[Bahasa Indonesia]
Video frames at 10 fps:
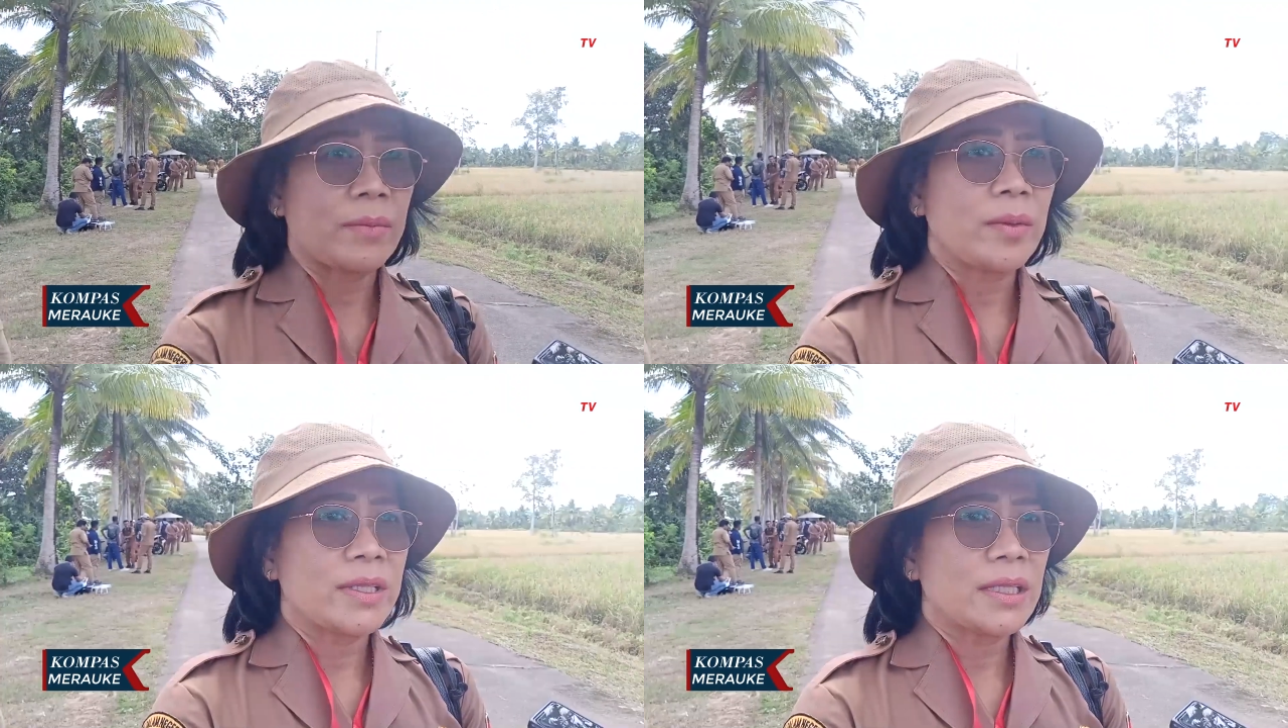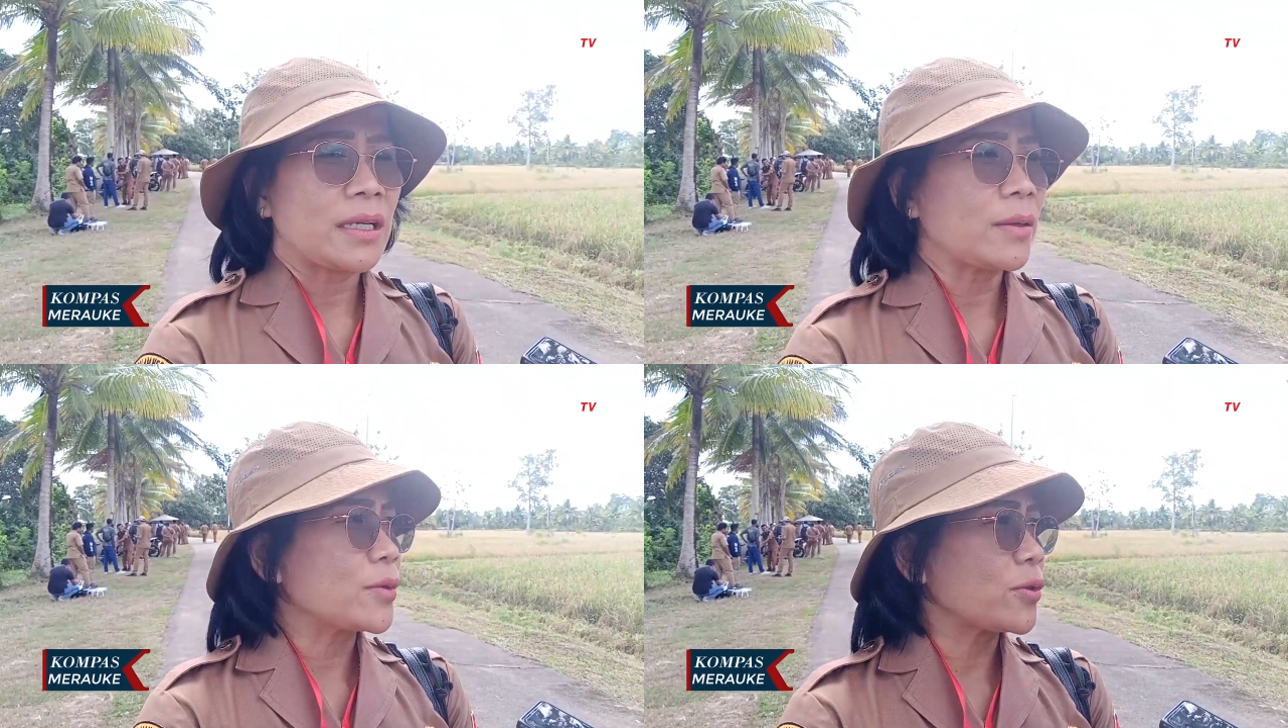kami
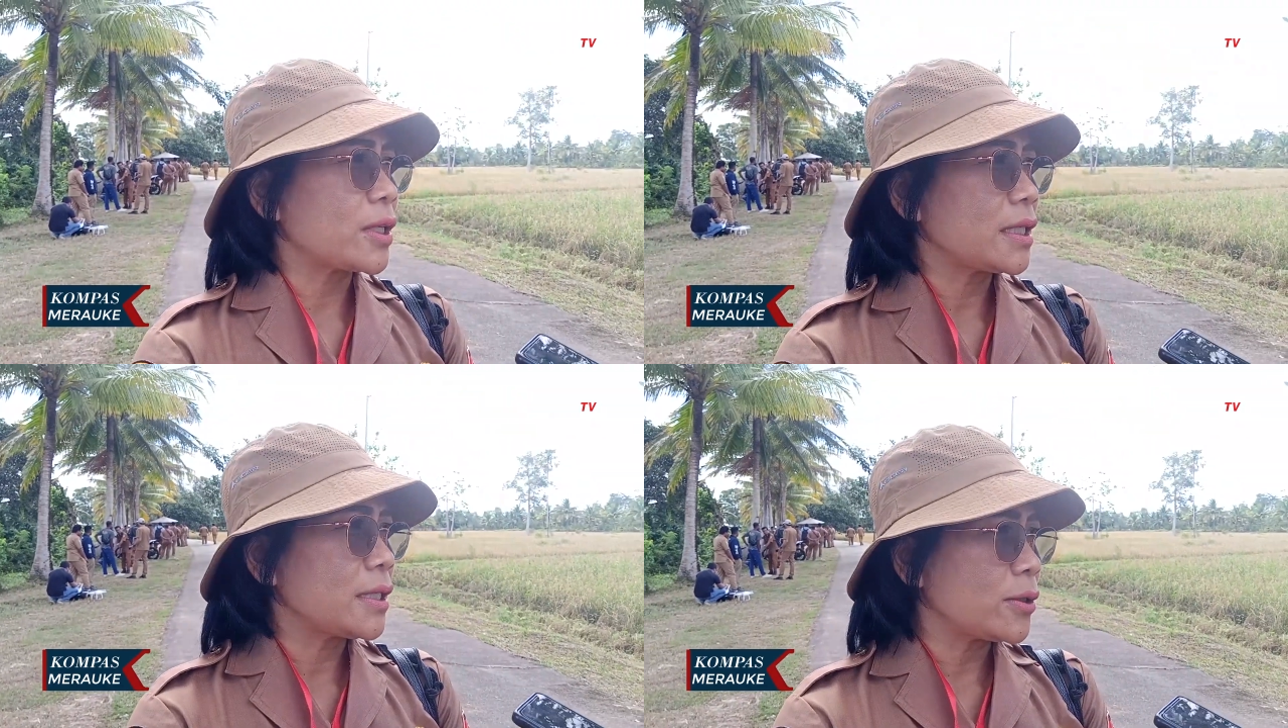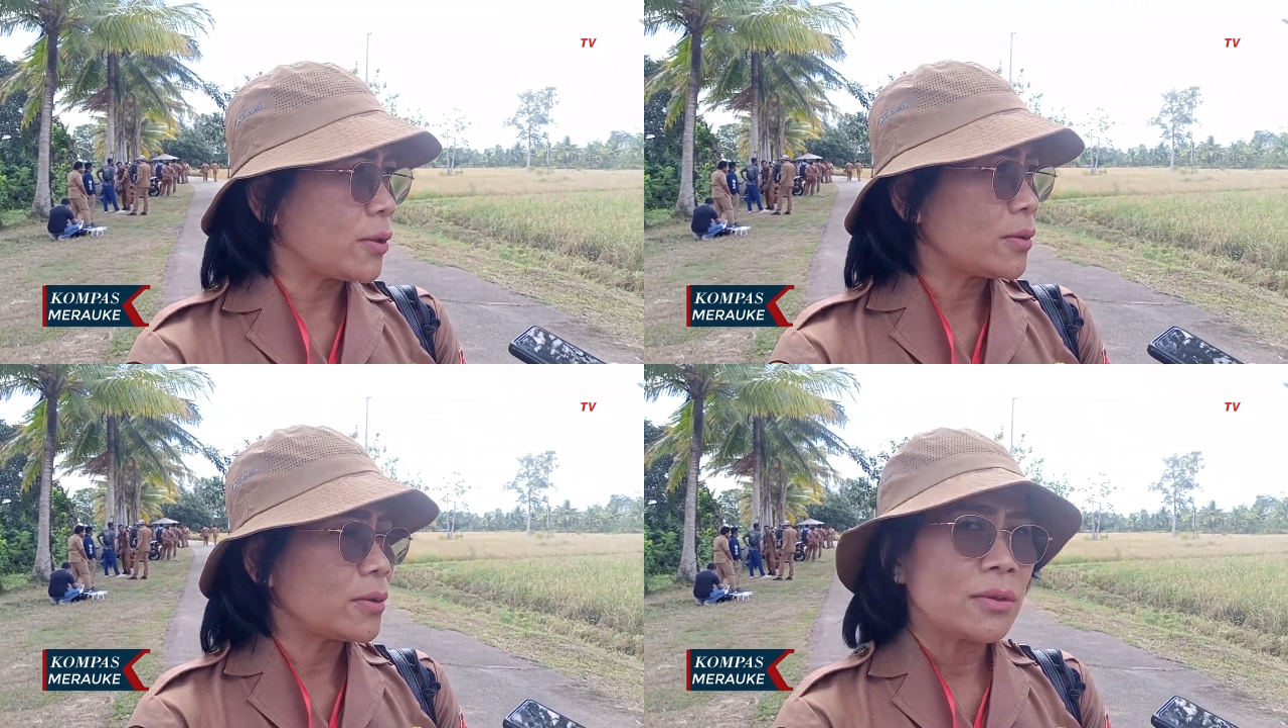masih dalam zona
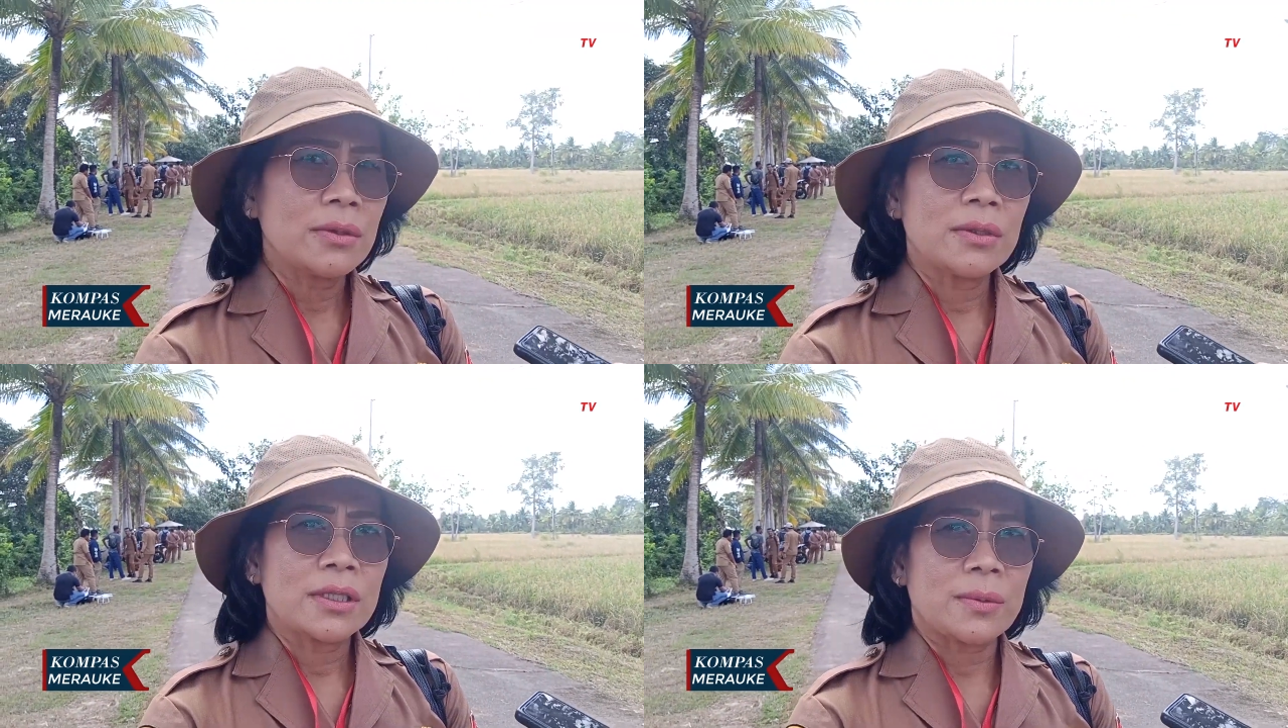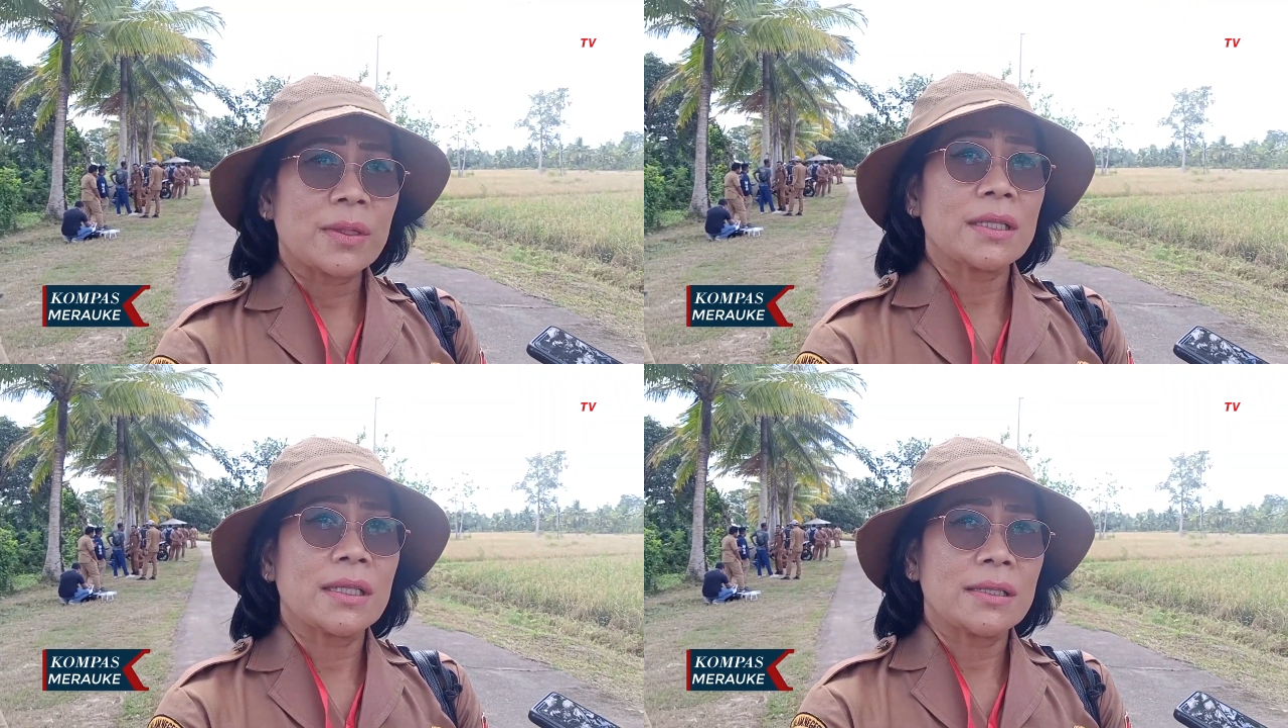hijau
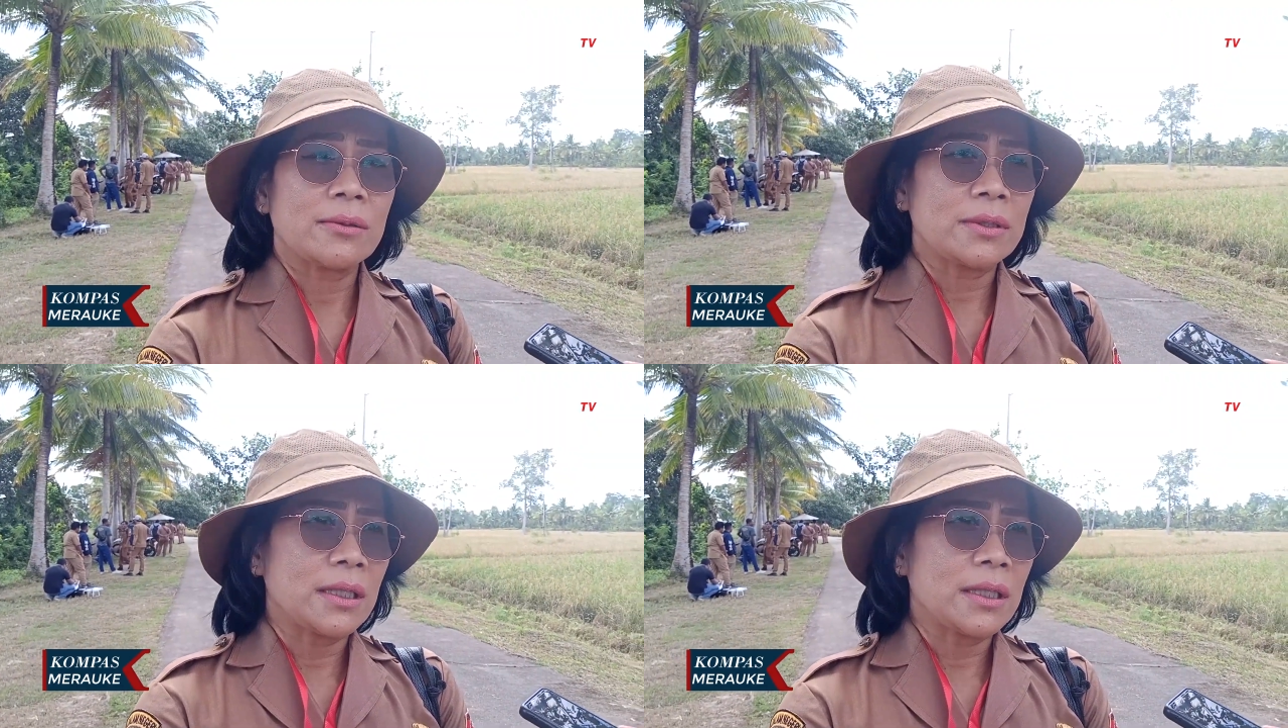seperti itu.